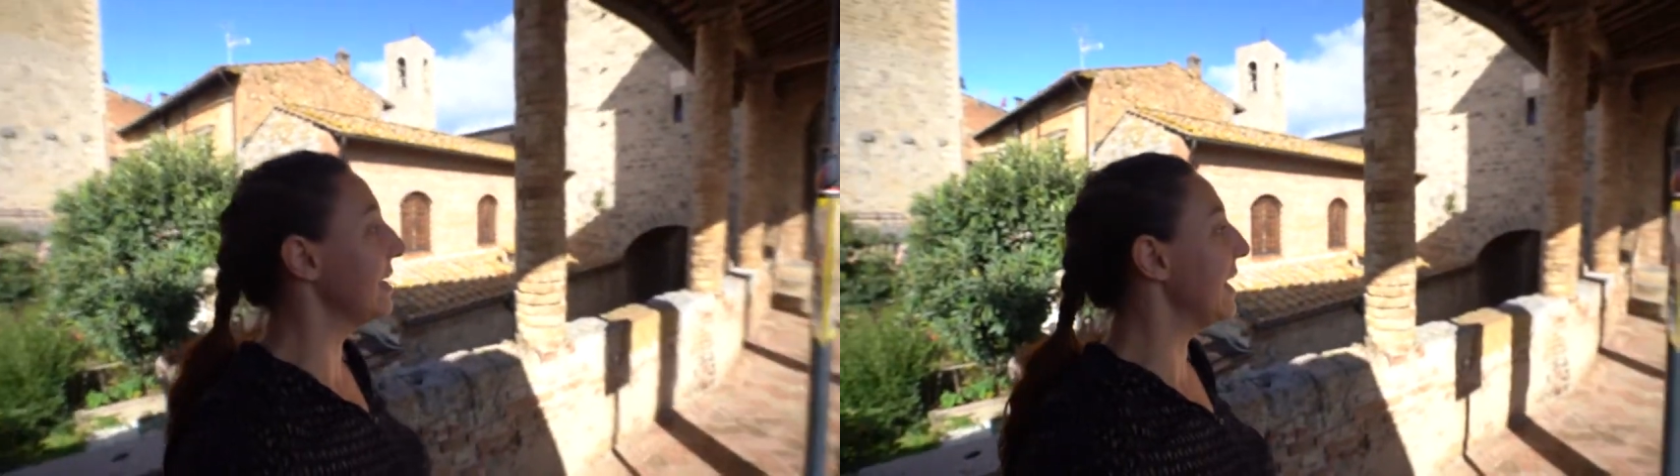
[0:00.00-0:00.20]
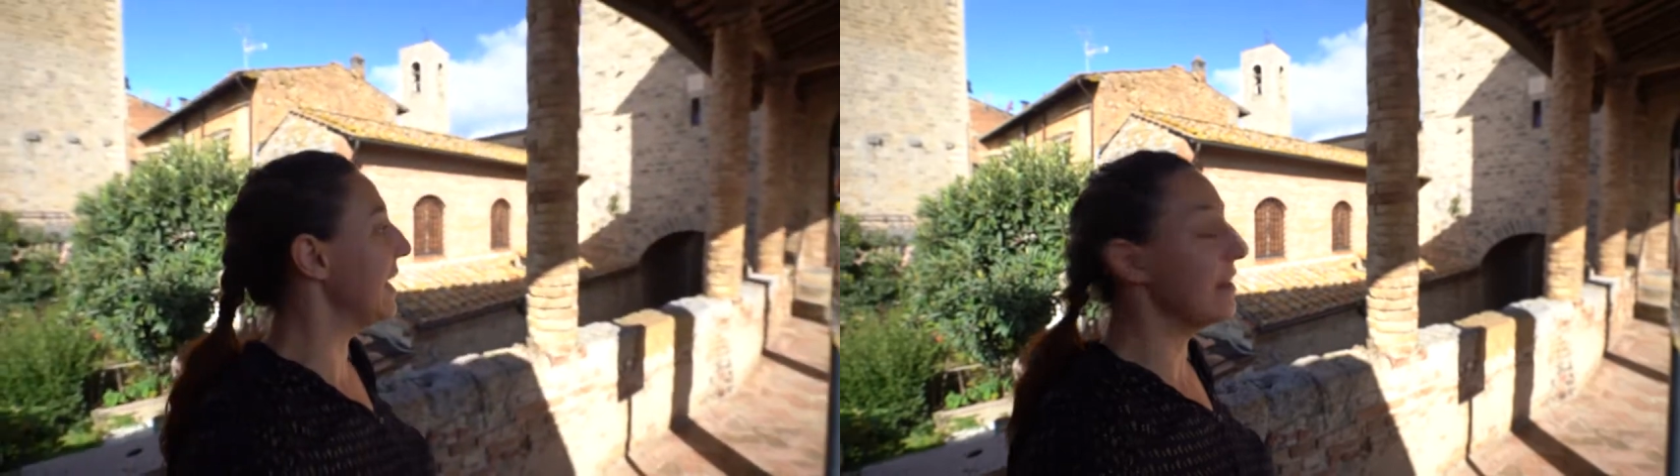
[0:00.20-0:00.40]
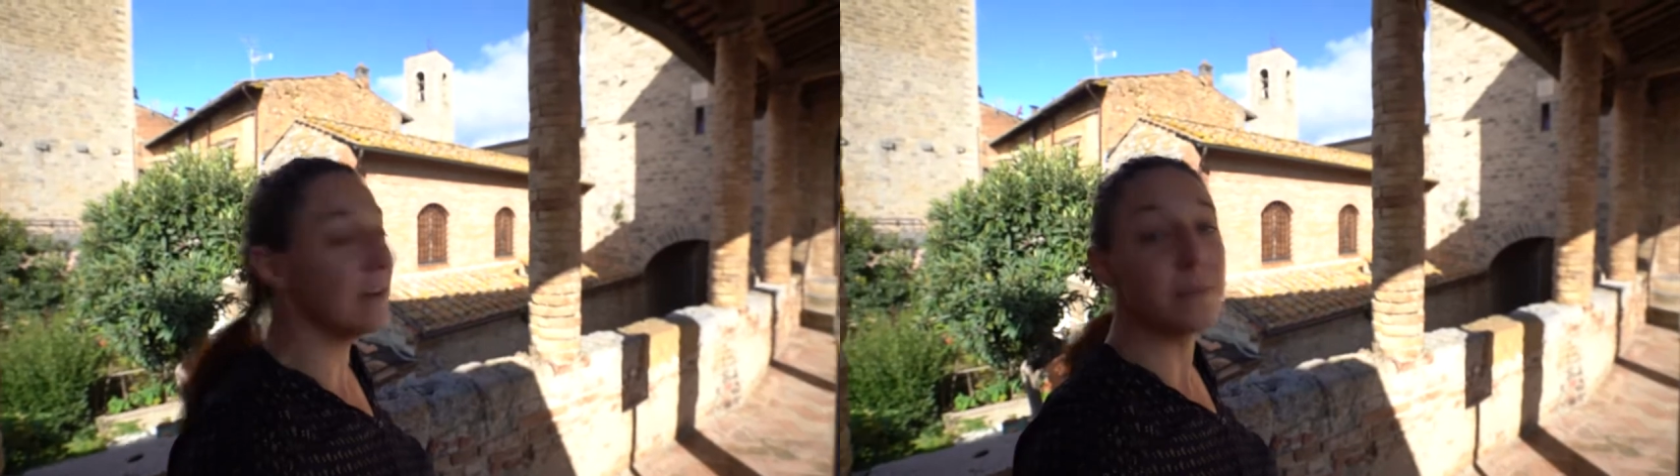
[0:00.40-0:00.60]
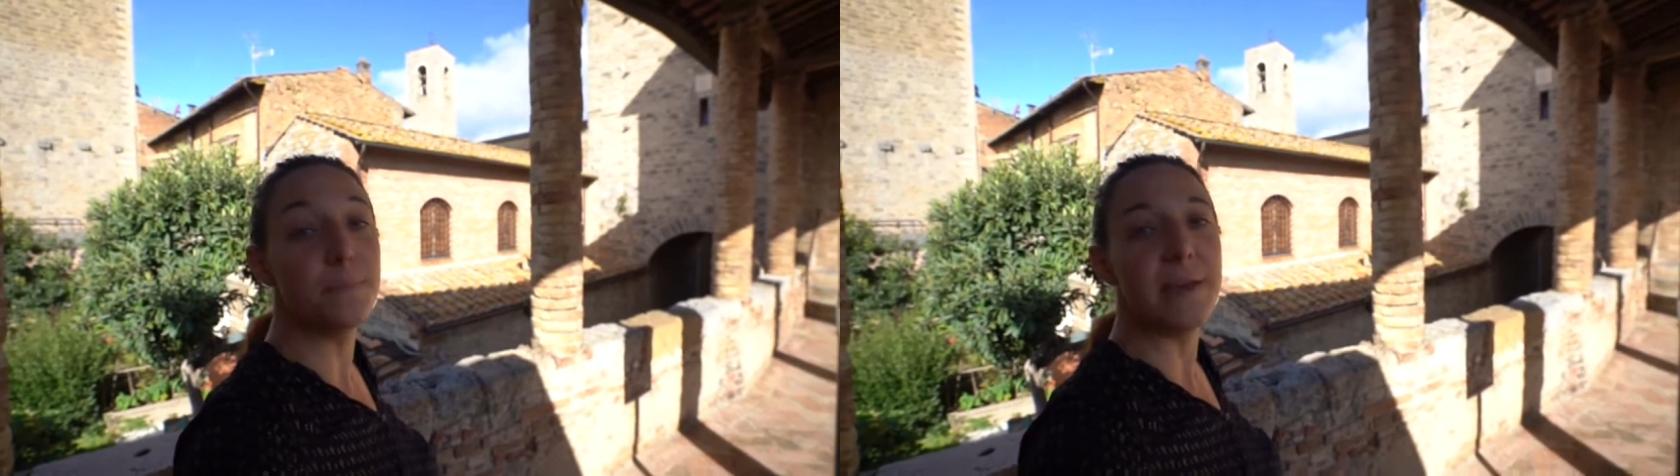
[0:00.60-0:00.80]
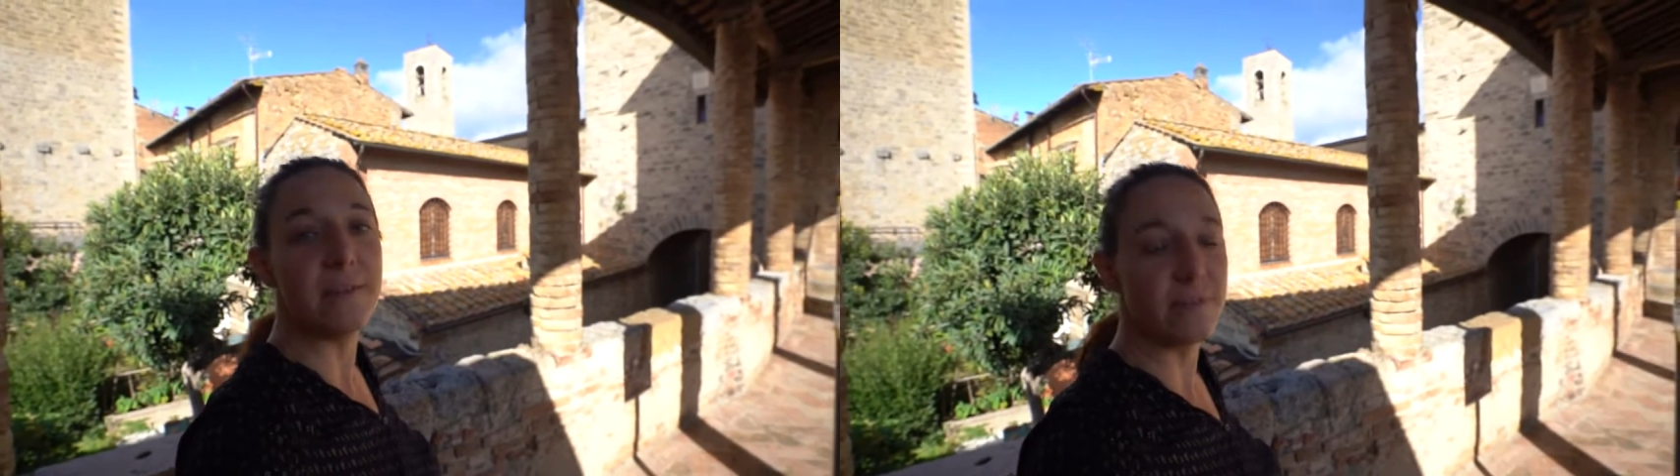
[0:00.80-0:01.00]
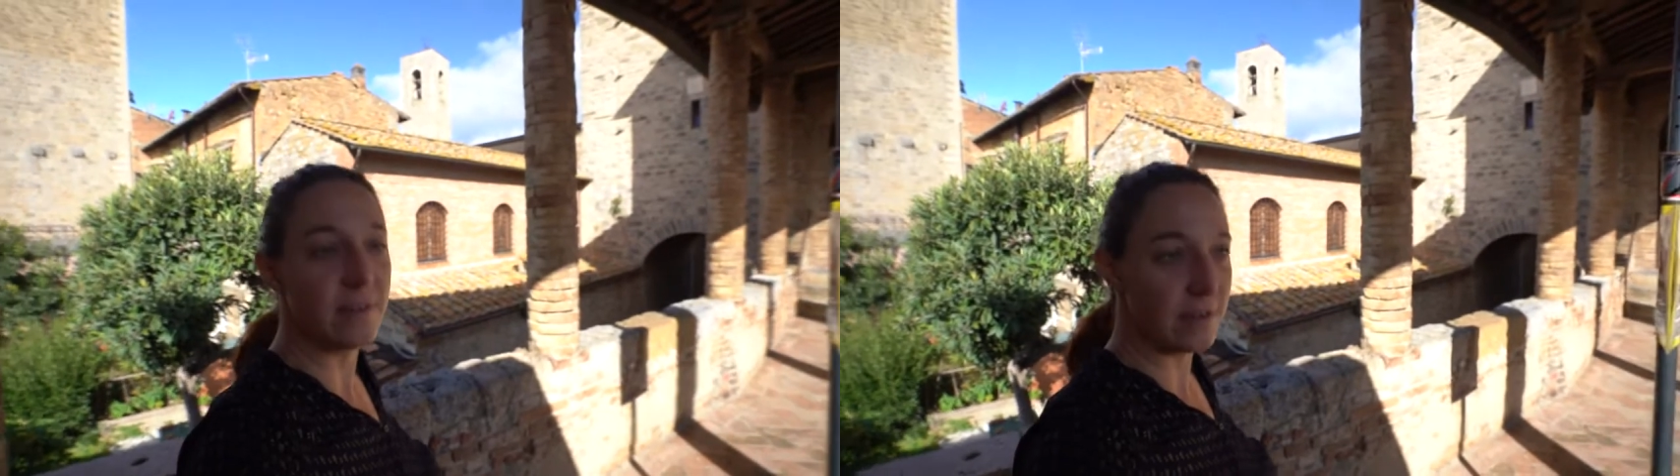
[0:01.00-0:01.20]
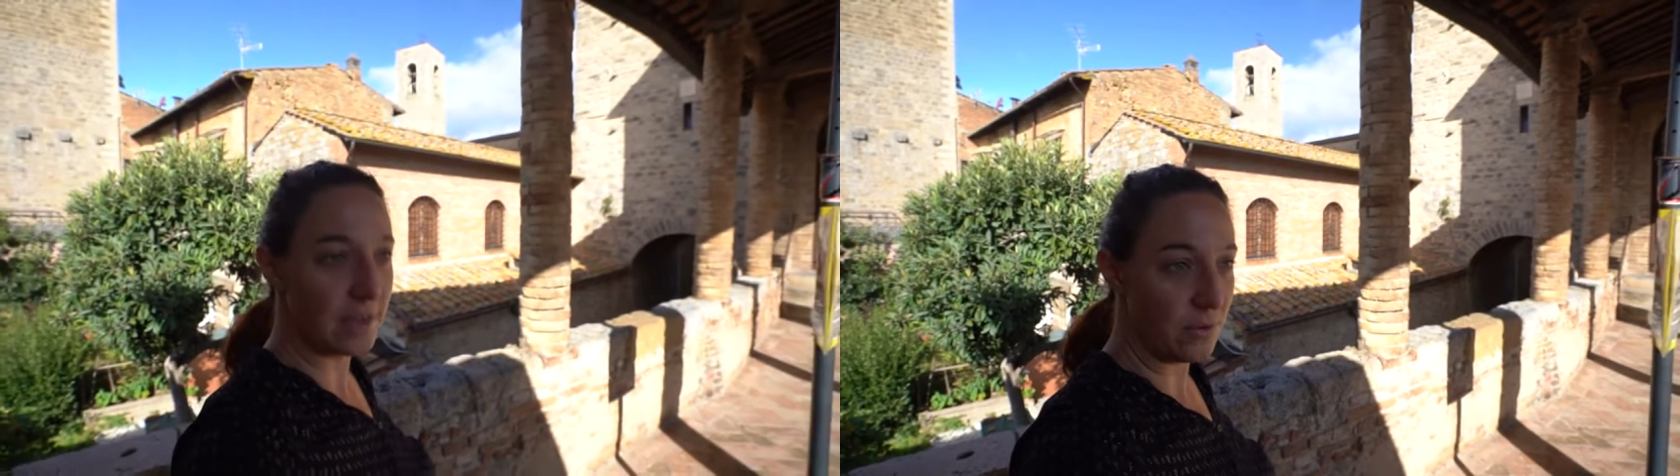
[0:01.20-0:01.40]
à la grande peste qu'il